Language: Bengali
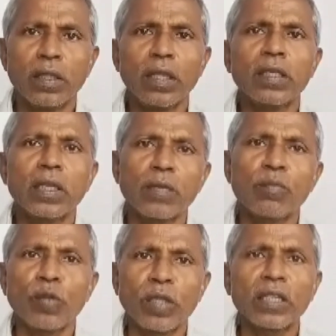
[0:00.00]
দিক থেকে
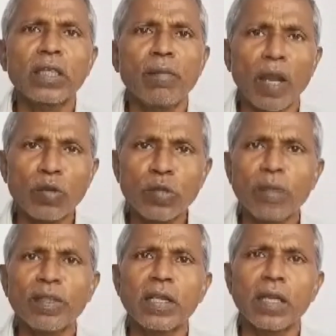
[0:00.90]
প্রত্যেকটা মানুষ
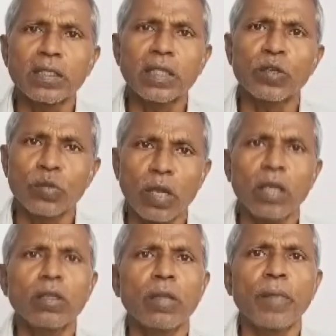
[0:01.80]
আমাদের কাছ থেকে
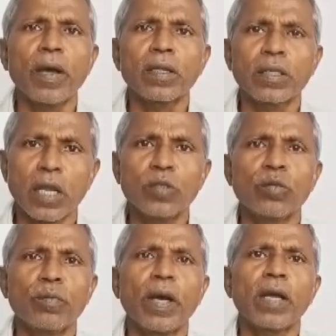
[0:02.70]
সহায়তা পাক সাহায্য
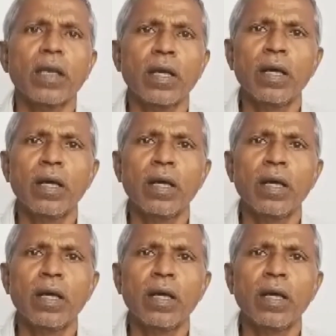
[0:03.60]
পাক